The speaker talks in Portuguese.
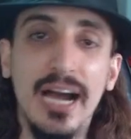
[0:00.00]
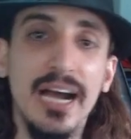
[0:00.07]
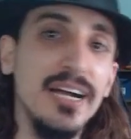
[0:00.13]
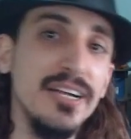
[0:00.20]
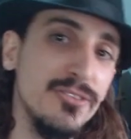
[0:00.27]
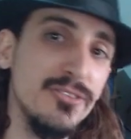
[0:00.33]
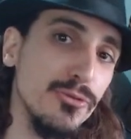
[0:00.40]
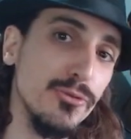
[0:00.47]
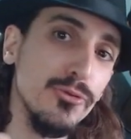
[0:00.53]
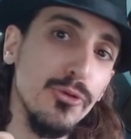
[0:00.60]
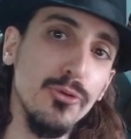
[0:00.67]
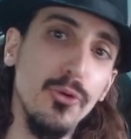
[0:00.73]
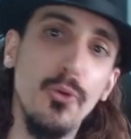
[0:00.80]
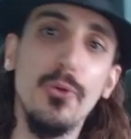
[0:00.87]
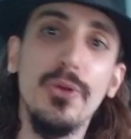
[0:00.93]
antes um
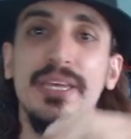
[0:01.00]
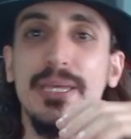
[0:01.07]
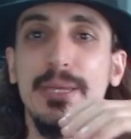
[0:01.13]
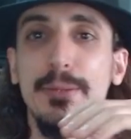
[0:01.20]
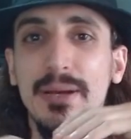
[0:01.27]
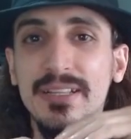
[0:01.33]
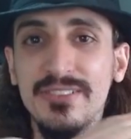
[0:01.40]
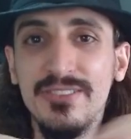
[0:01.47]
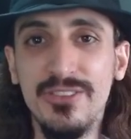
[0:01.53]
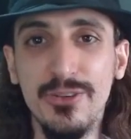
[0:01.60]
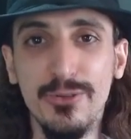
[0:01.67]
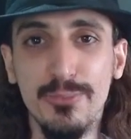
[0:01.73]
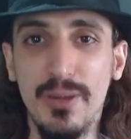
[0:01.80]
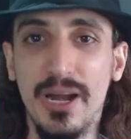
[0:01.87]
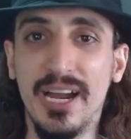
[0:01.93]
dono ruim que mantinha
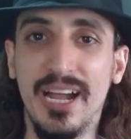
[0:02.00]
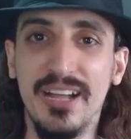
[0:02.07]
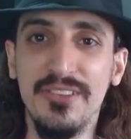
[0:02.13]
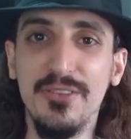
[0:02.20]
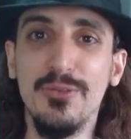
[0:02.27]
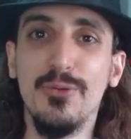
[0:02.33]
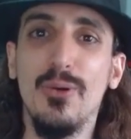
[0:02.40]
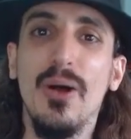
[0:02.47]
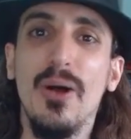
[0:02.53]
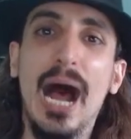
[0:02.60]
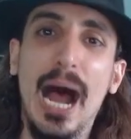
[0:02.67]
o mercadinho